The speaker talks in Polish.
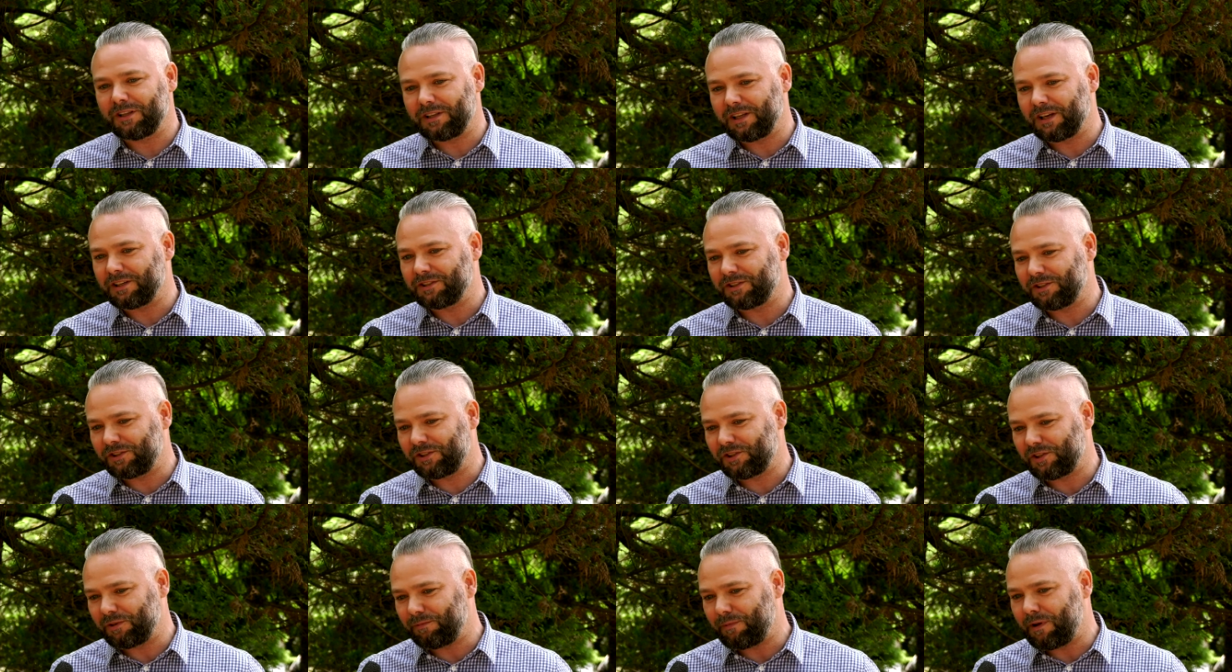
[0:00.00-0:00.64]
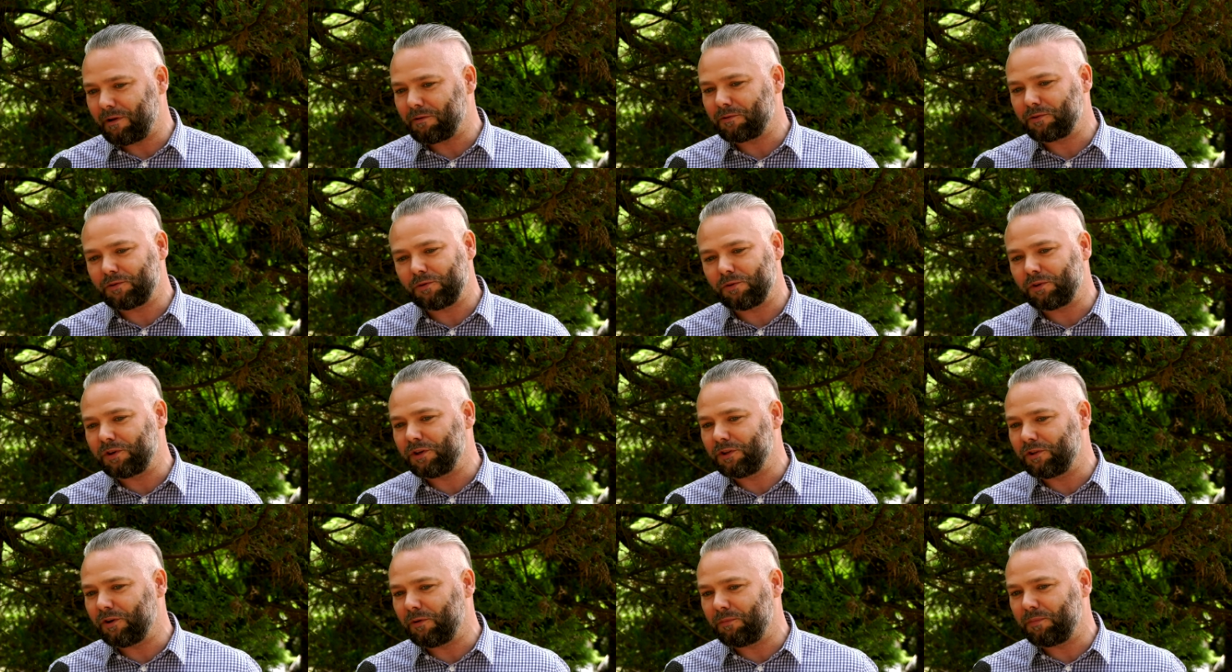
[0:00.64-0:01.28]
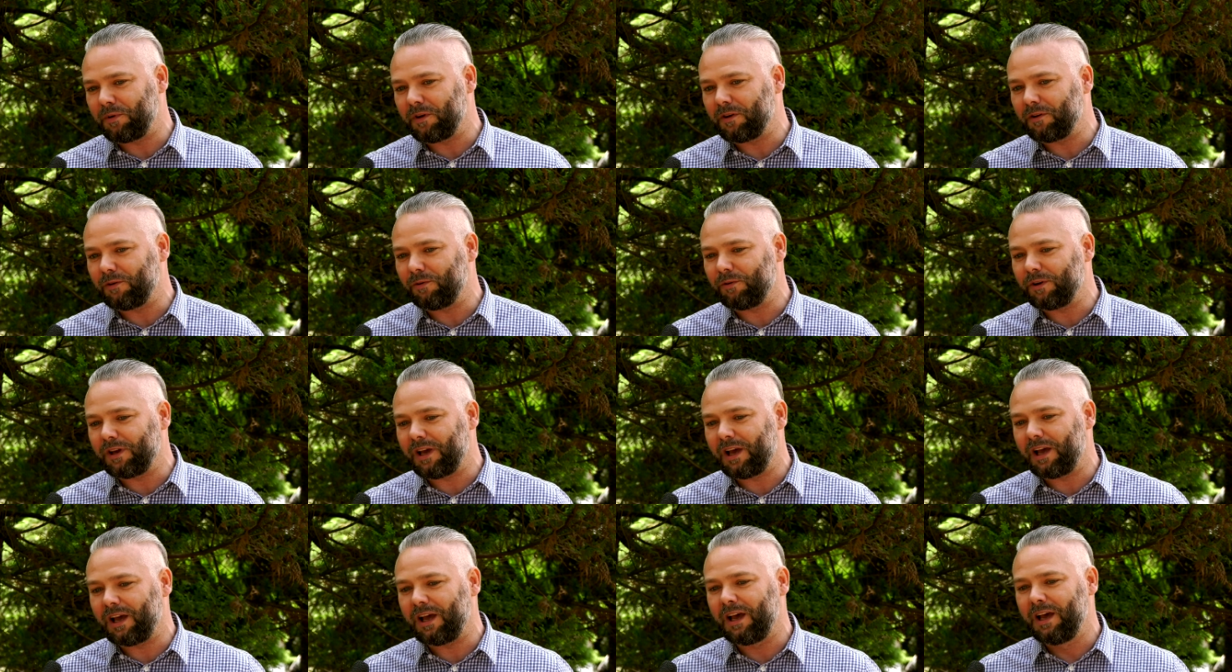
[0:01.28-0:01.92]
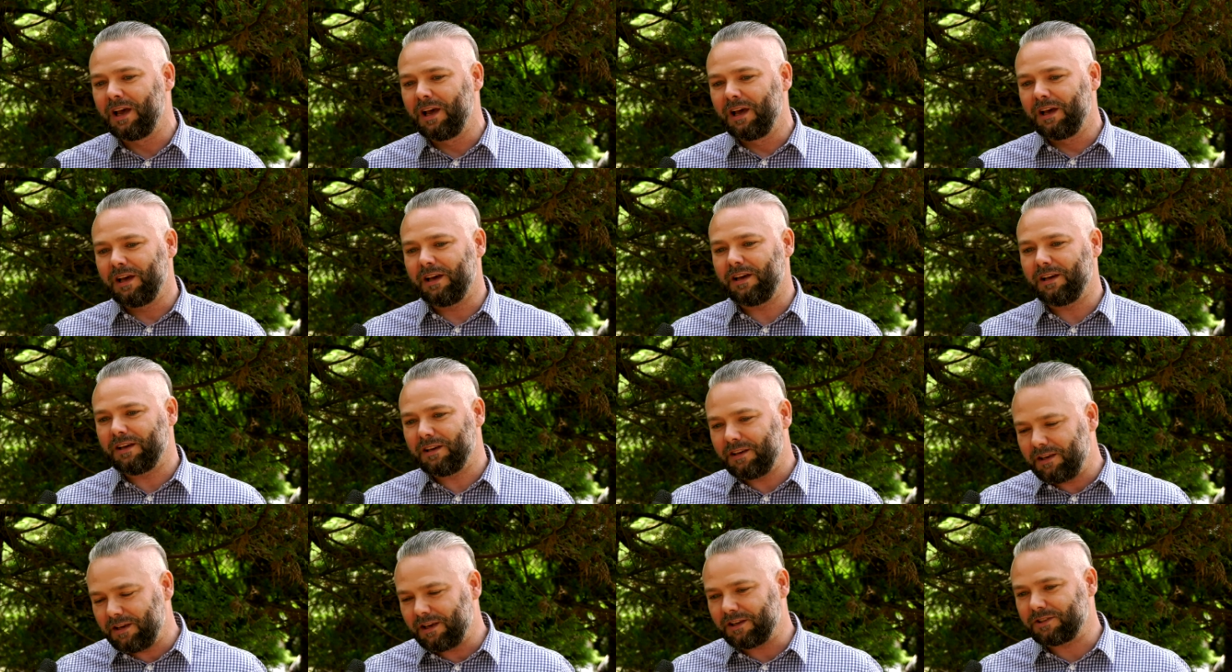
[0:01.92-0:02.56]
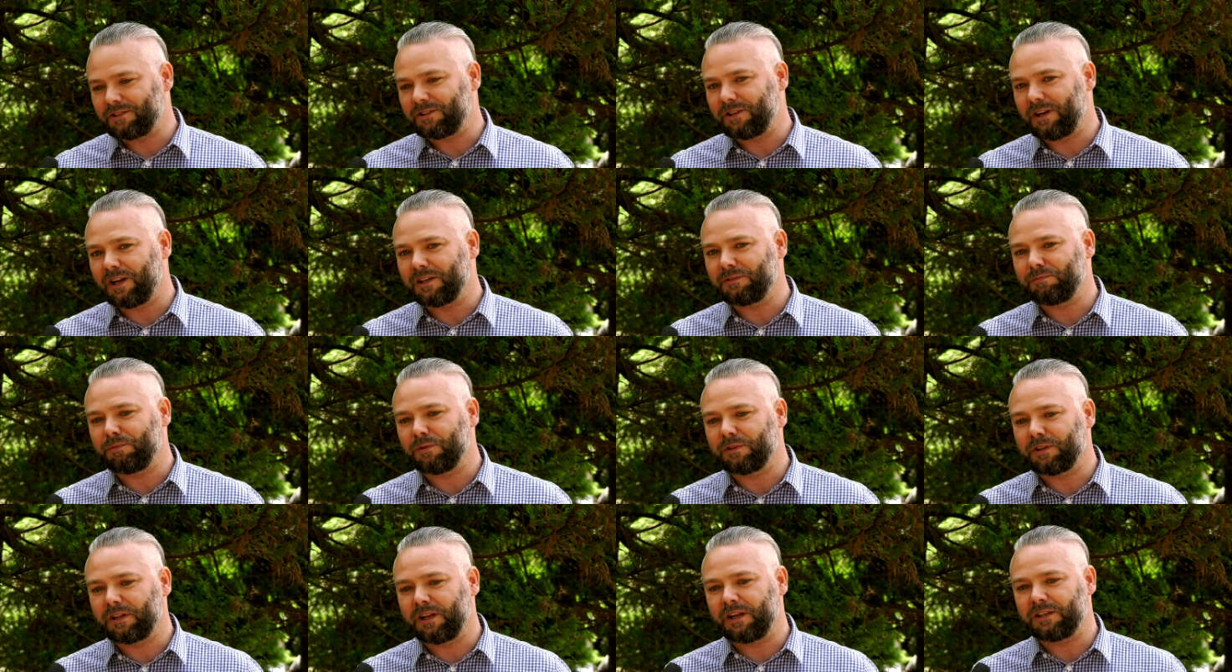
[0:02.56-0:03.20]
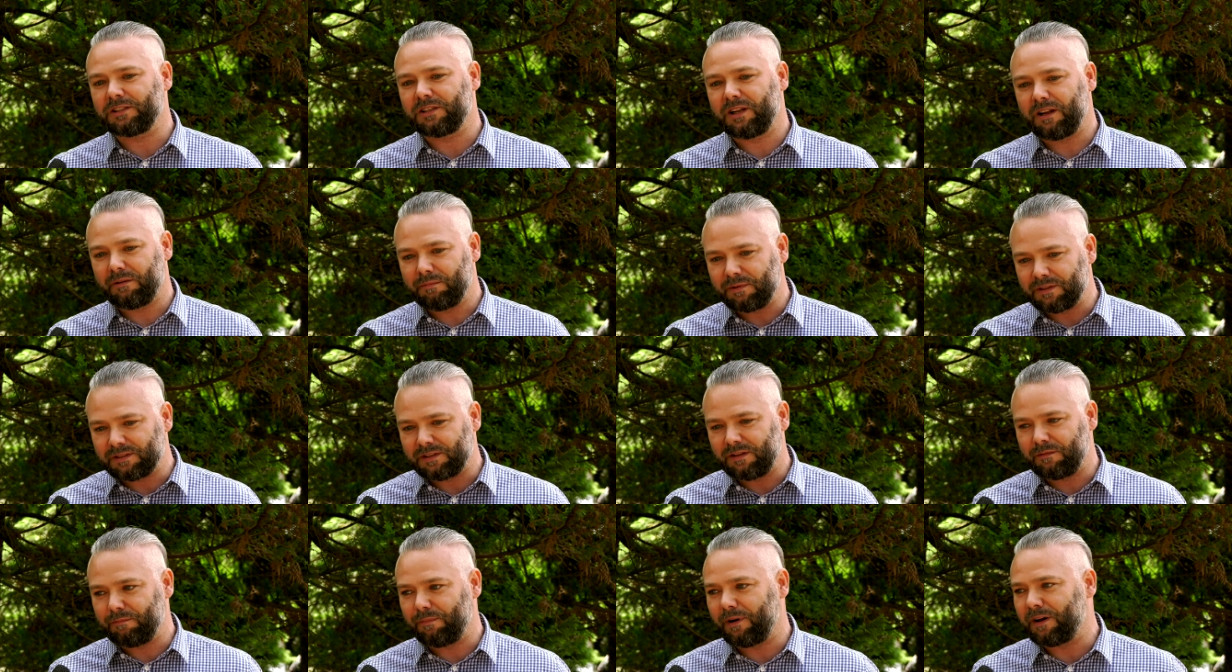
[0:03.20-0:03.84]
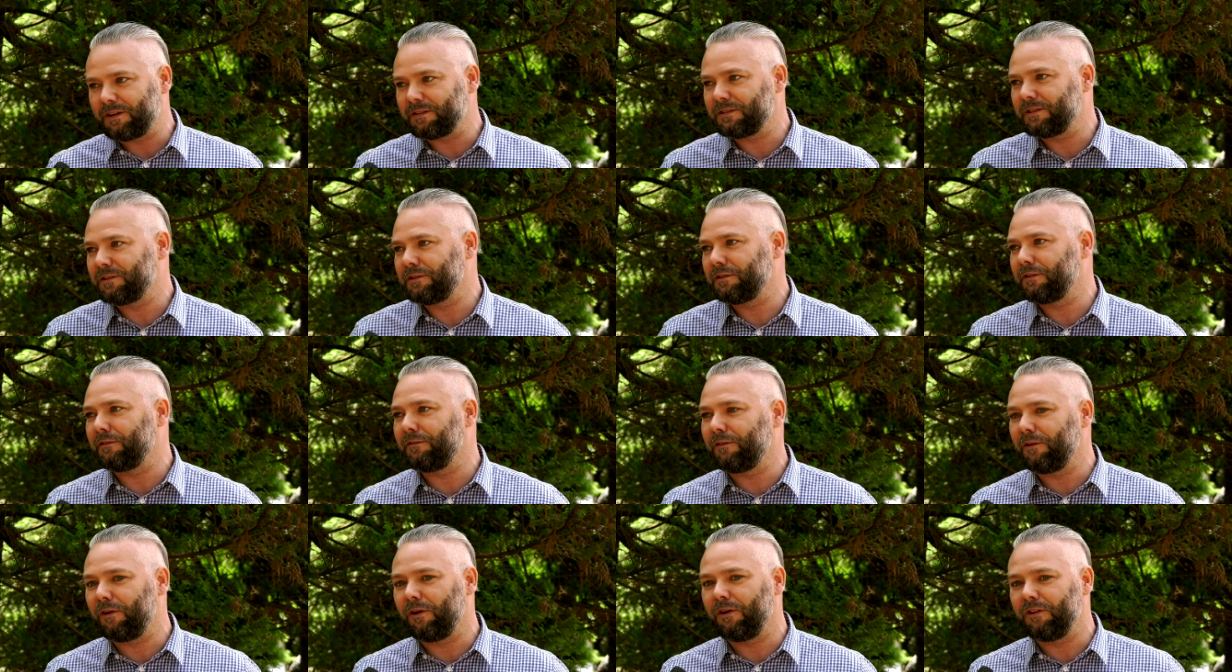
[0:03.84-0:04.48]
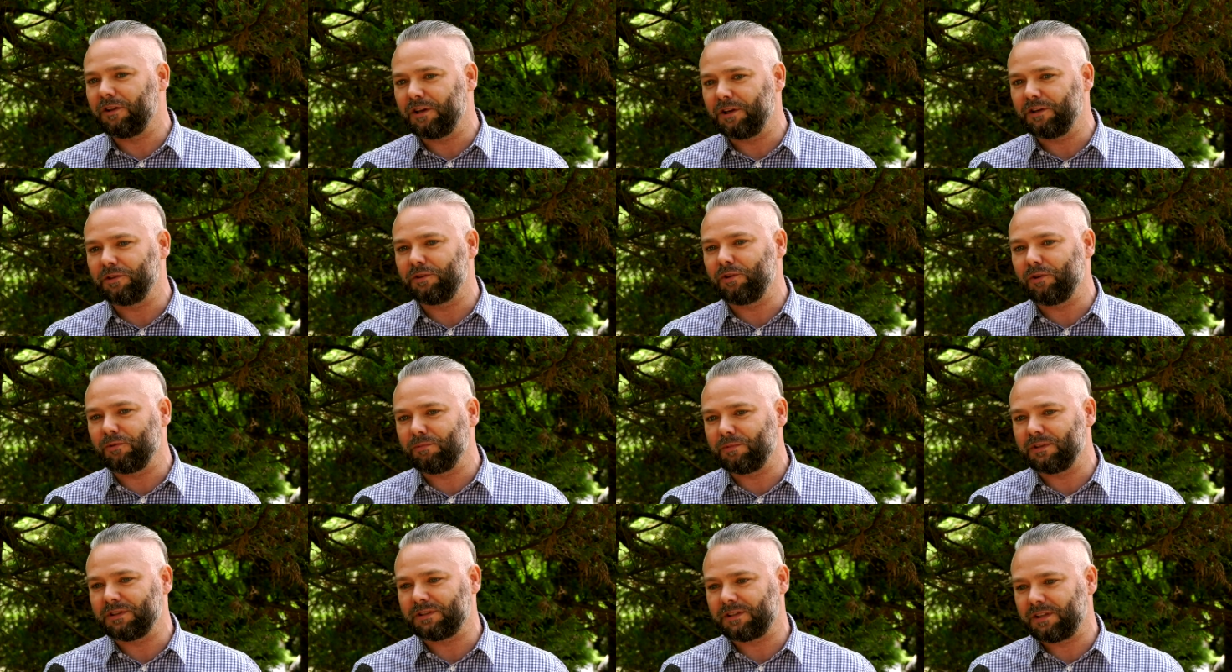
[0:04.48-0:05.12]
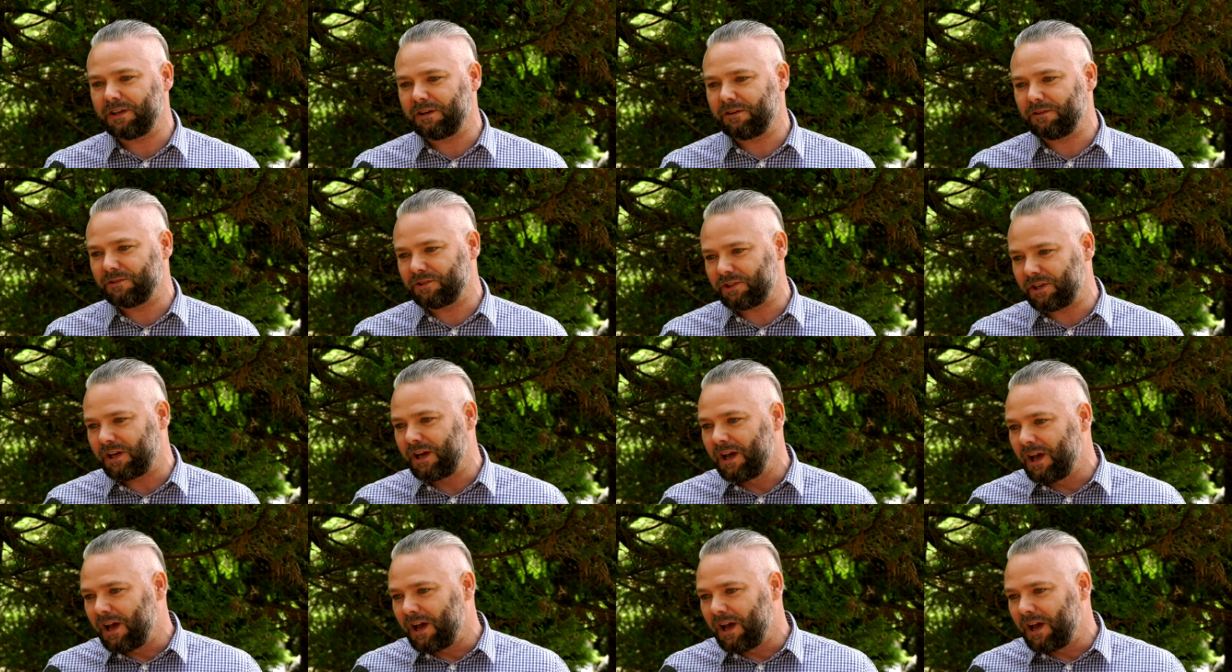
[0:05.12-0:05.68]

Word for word: także trzymam kciuki, dopinguję e, i jeszcze raz podkreślam, jestem bardzo zadowolony i dumny z tego, że